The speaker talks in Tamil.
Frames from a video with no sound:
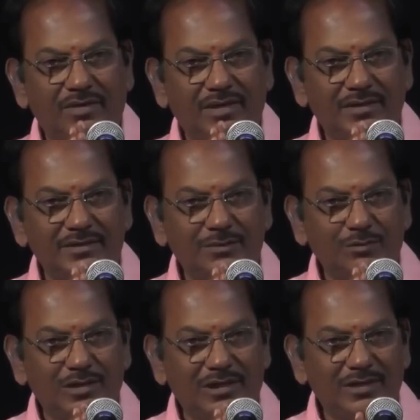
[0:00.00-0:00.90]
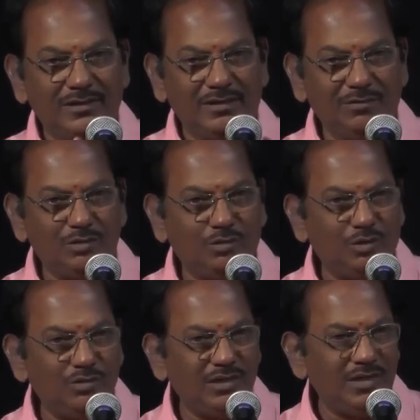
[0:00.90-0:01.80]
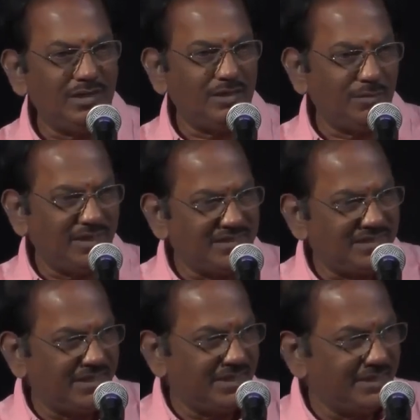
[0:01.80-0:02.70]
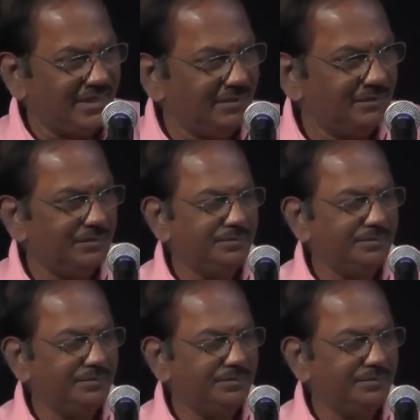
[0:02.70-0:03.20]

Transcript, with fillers: வணக்கத்தை முதலிலே தெரிவித்துக் கொள்வதிலே நான் மகிழ்ச்சி அடைகிறேன்